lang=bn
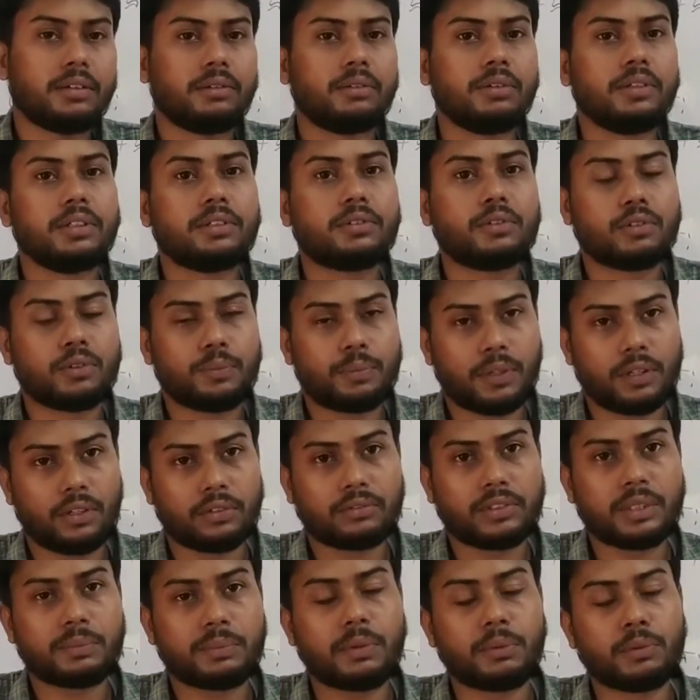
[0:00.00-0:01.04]
ওই কোনো
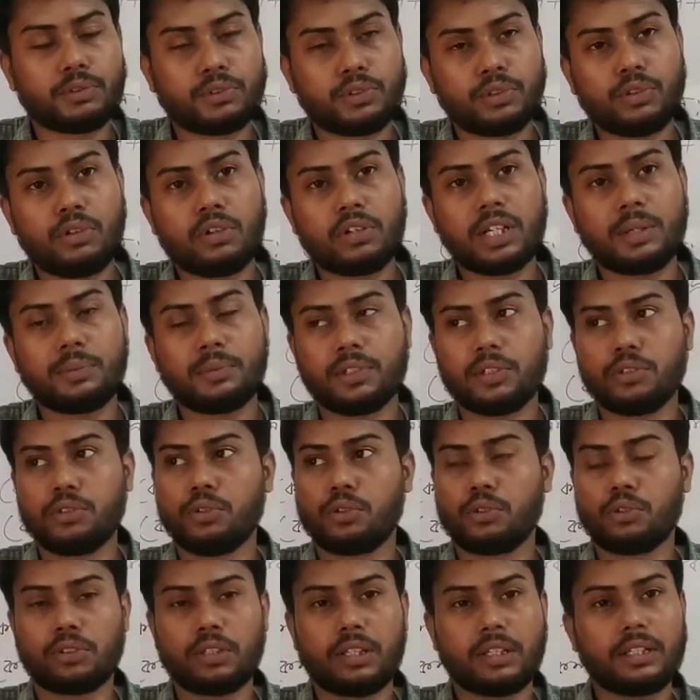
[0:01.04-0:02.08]
পদার্থ বা বস্তু খণ্ডের মধ্যে
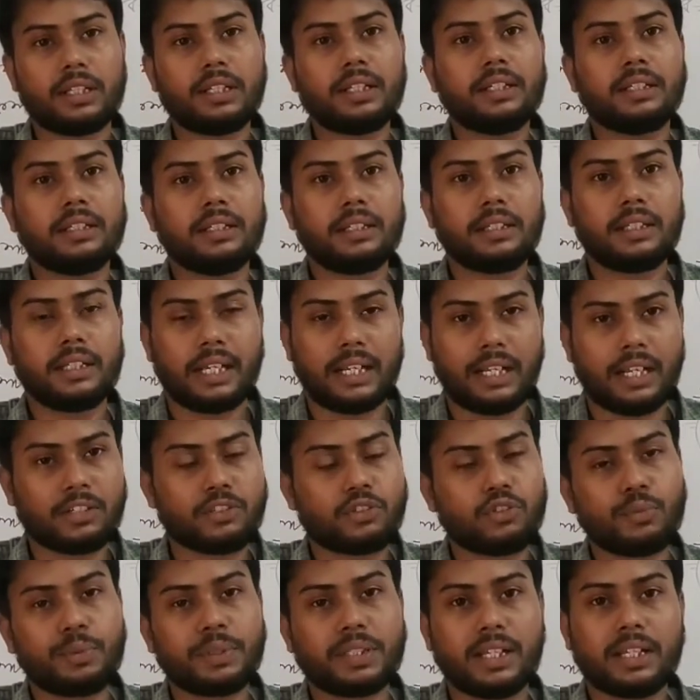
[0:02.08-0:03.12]
যুক্ত থাকে কেলাস
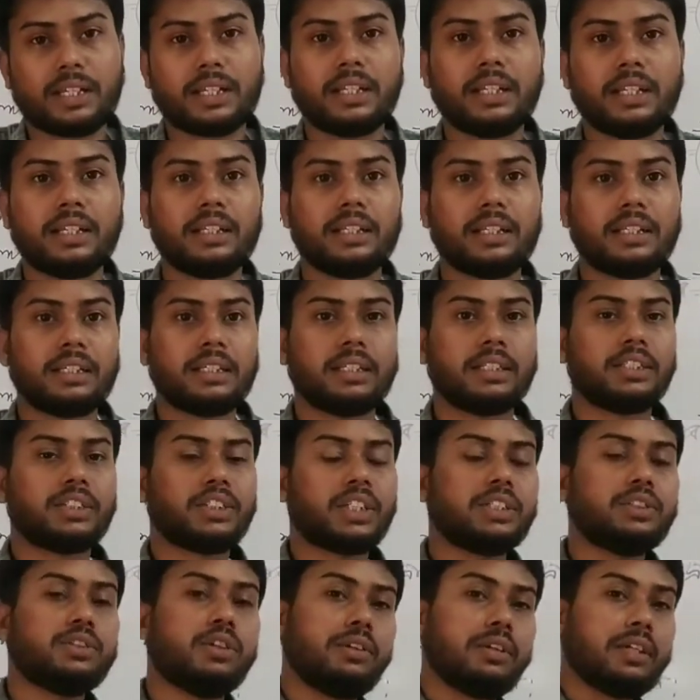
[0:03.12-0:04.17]
রূপে থাকে
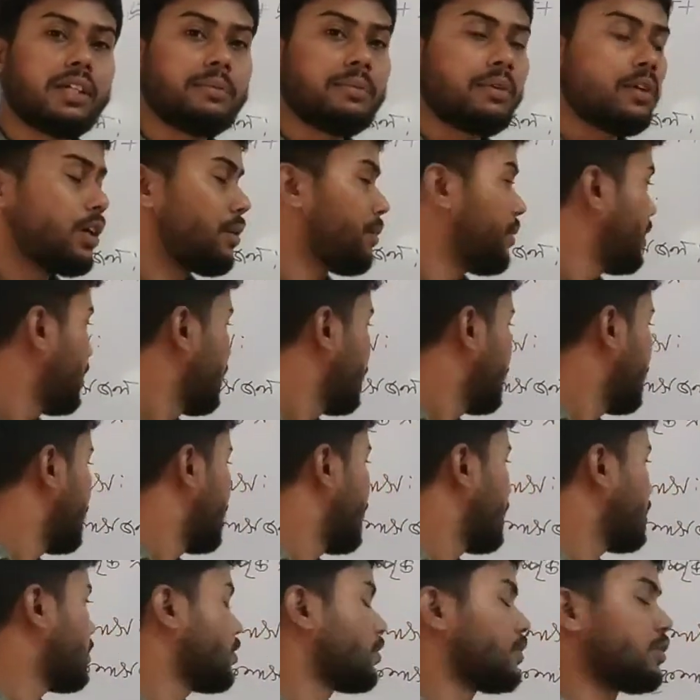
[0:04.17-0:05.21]
সেই জলটিকে বলা হবে
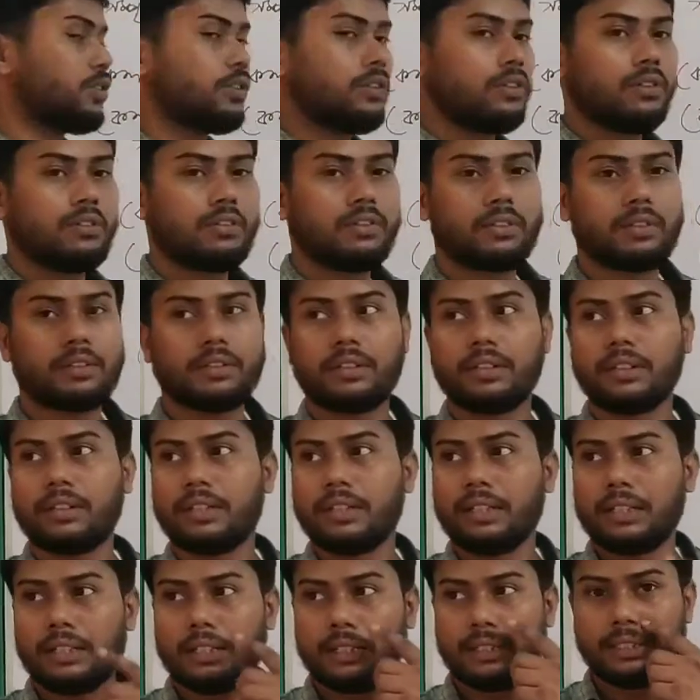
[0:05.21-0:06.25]
কেলাস জল
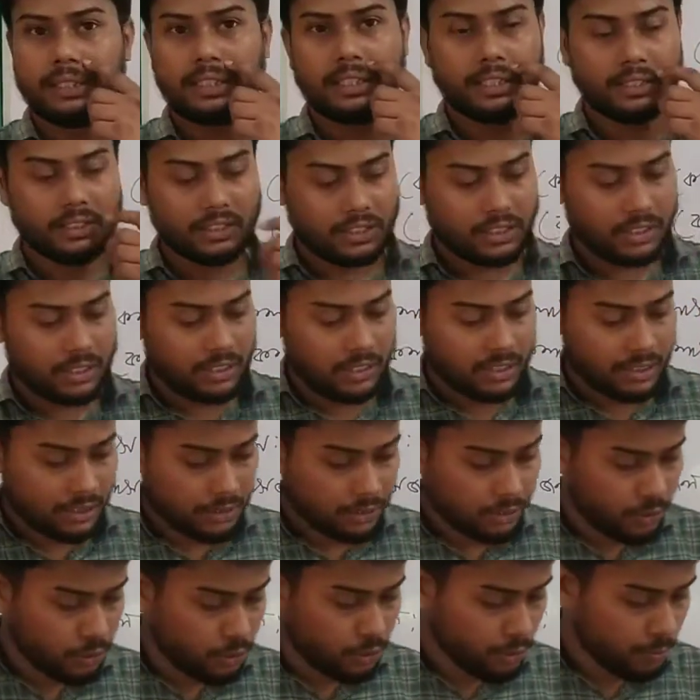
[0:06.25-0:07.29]
ঠিক আছে তো